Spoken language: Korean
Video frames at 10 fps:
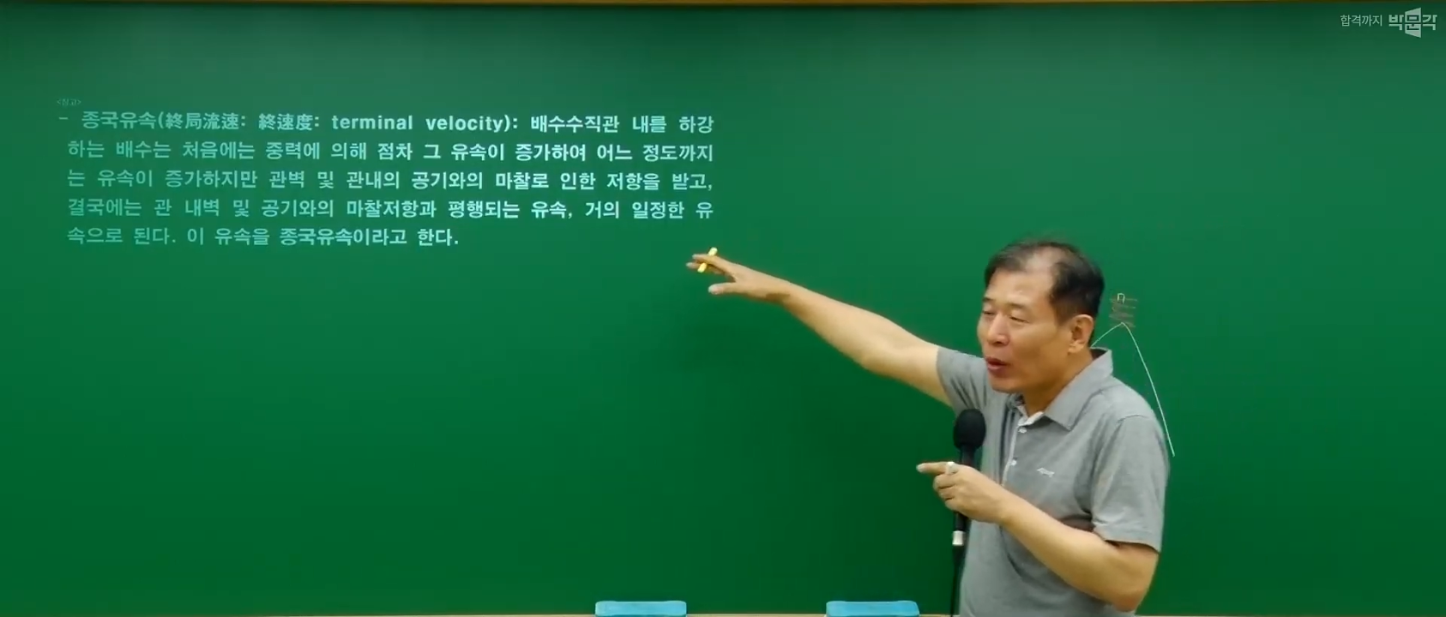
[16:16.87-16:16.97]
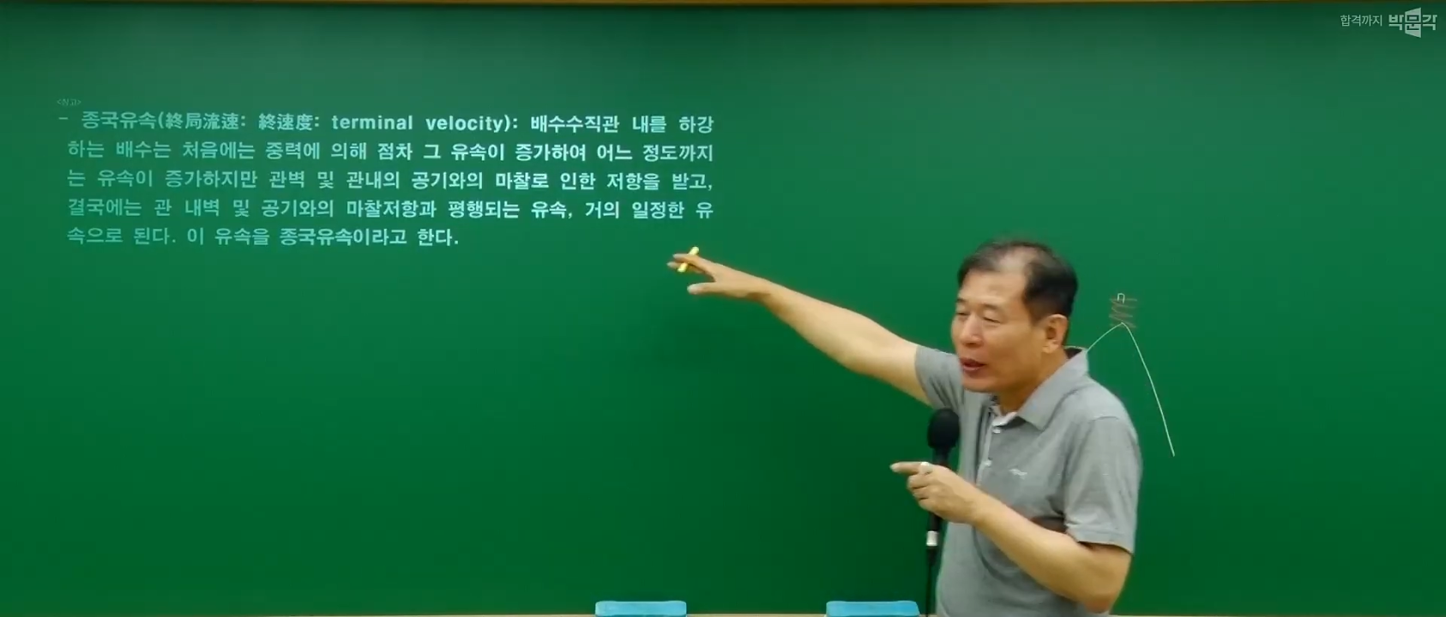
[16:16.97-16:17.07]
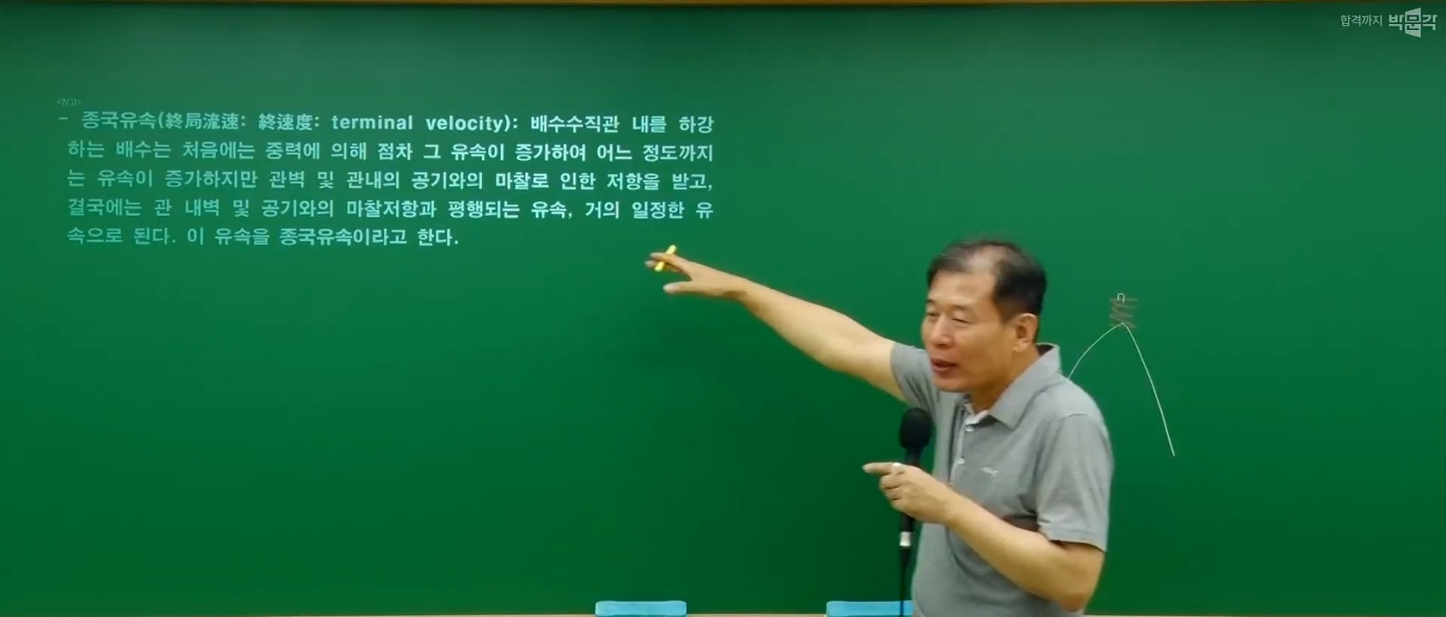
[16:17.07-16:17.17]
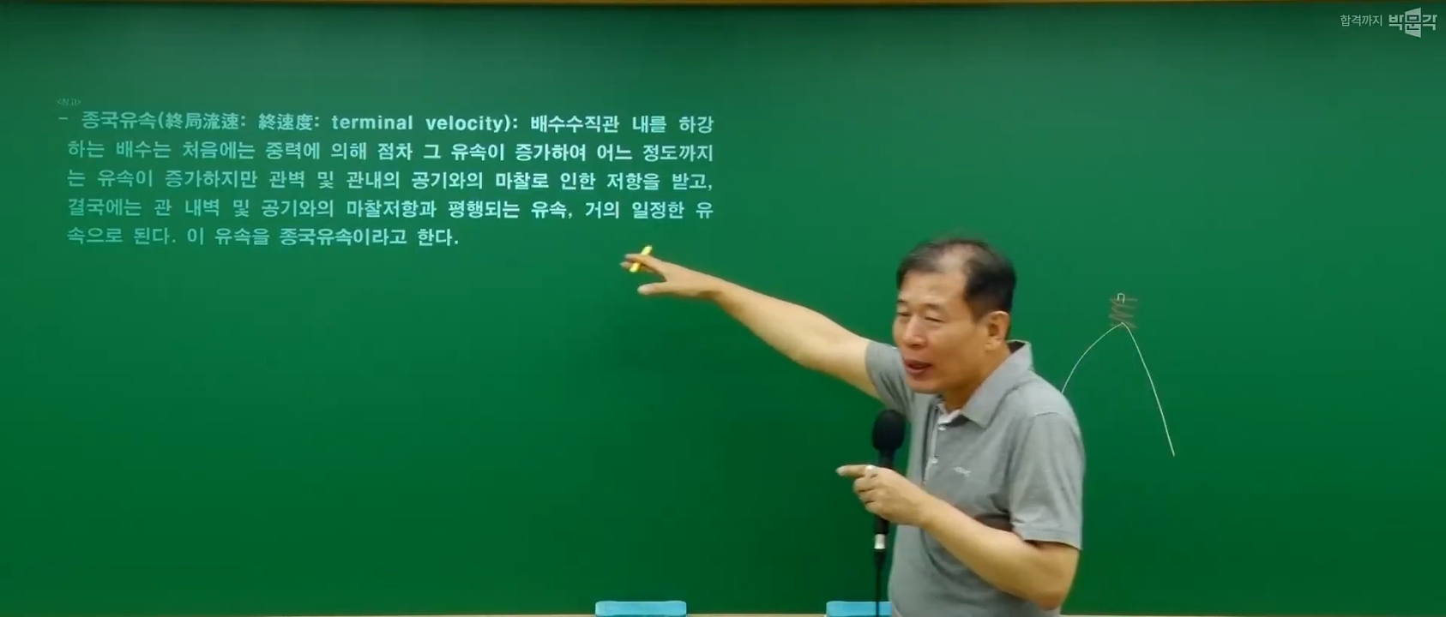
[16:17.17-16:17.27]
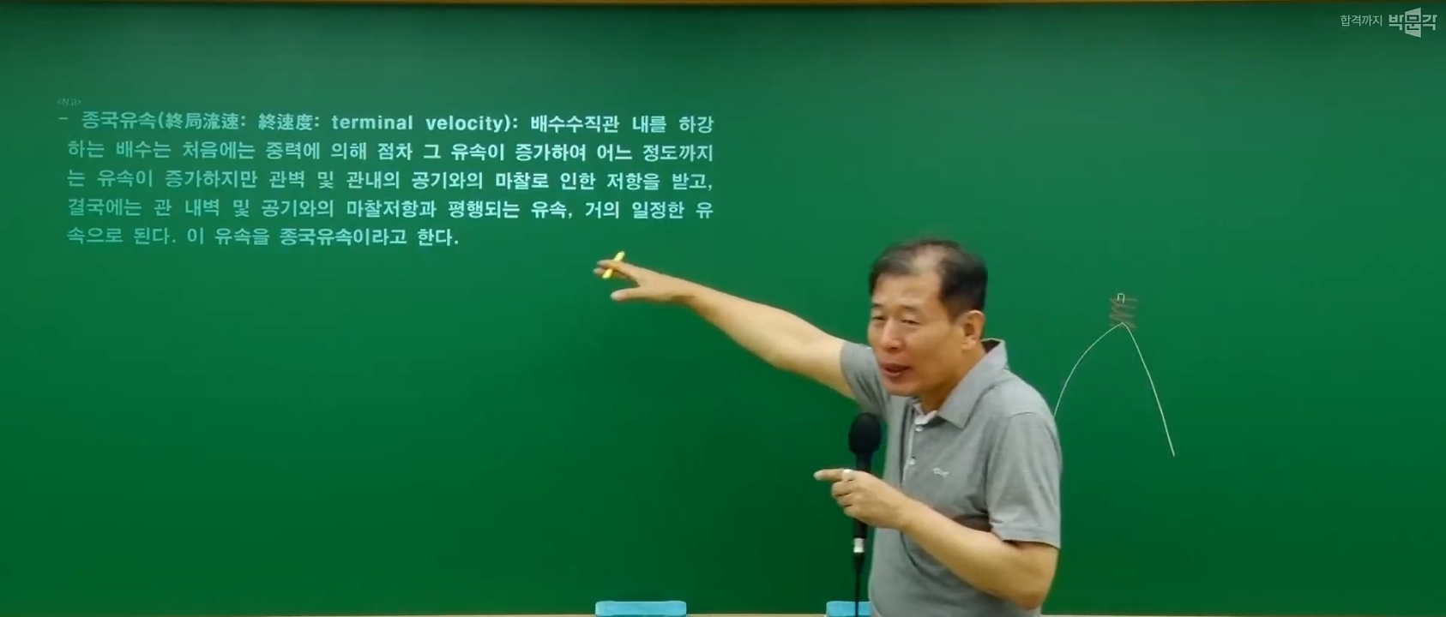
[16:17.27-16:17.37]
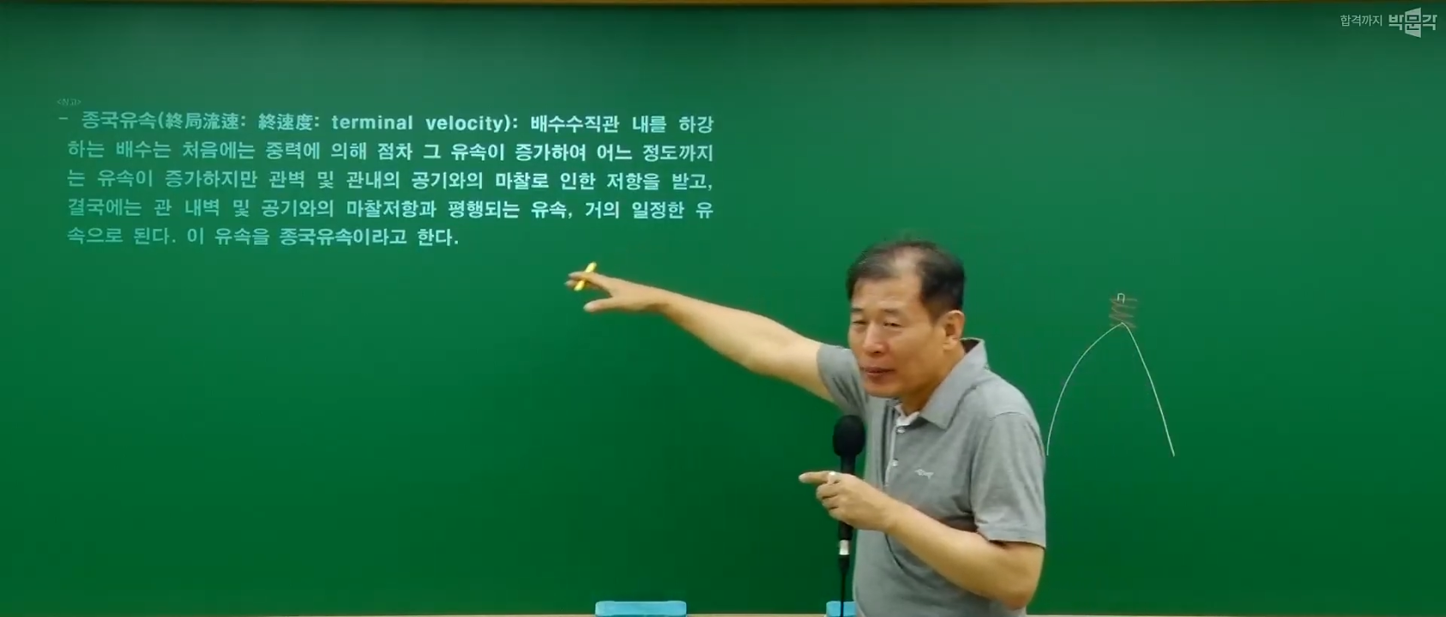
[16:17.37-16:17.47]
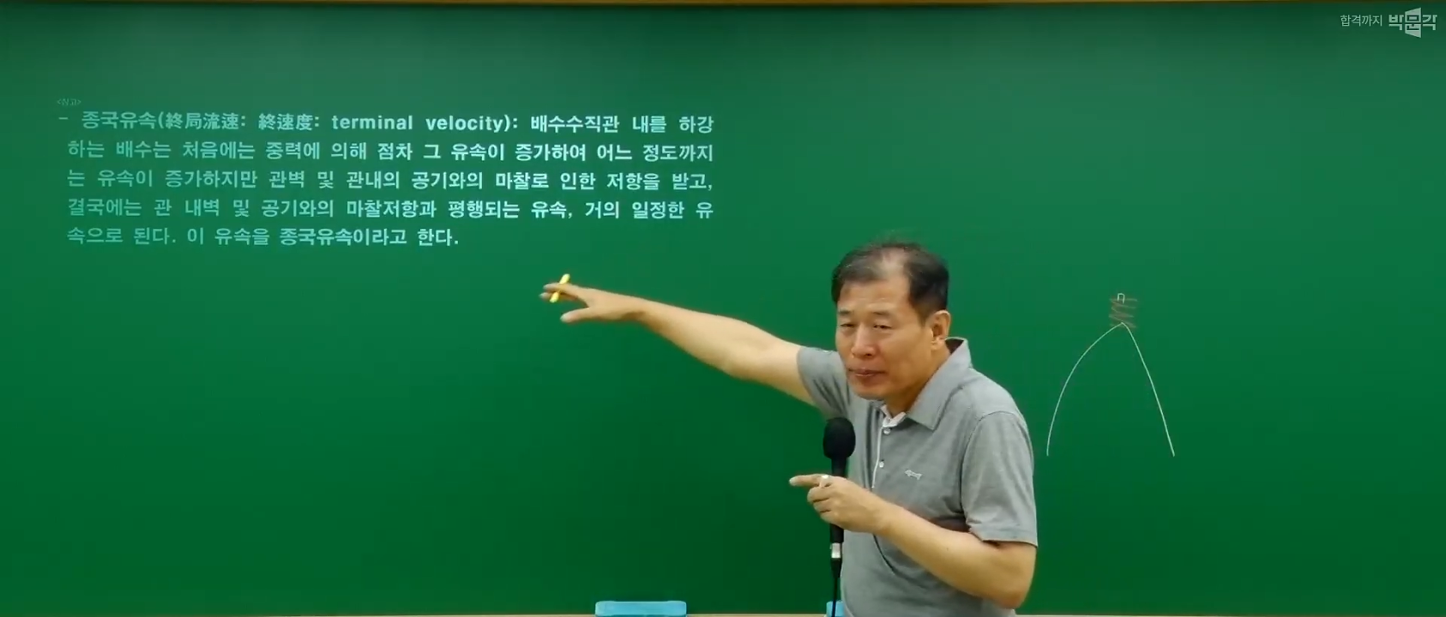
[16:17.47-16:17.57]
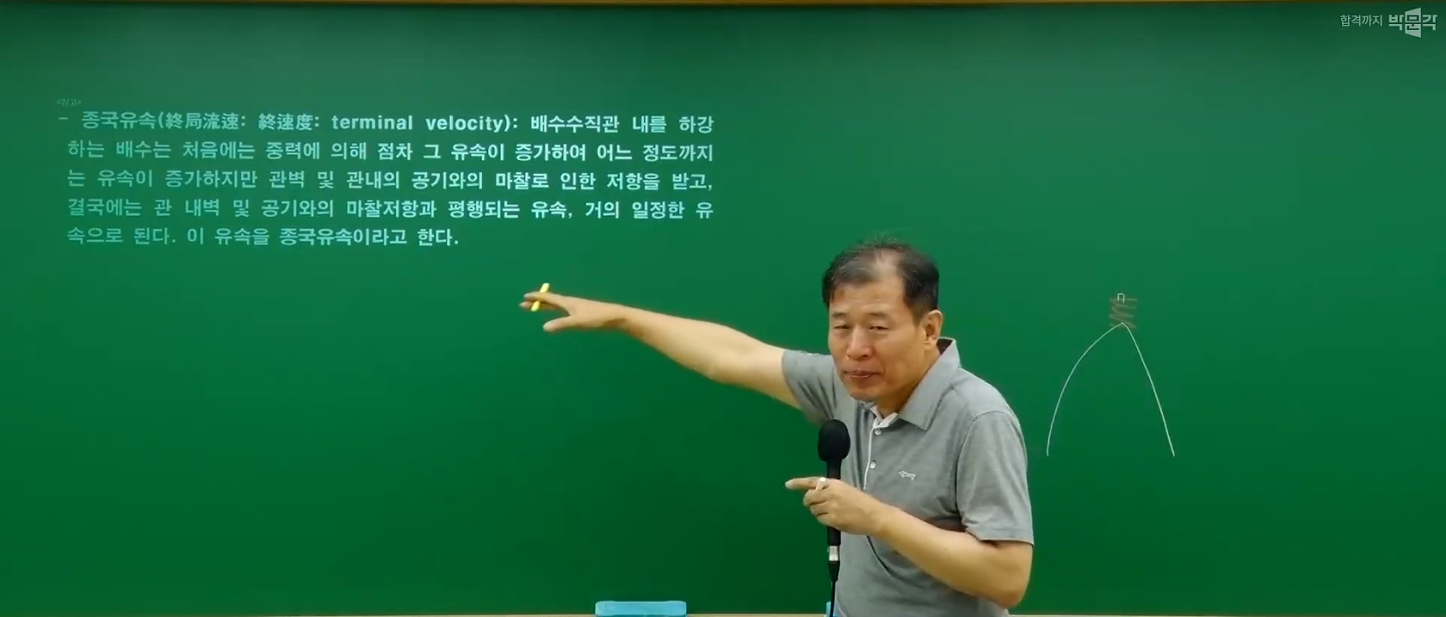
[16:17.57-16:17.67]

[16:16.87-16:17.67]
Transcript: 하는데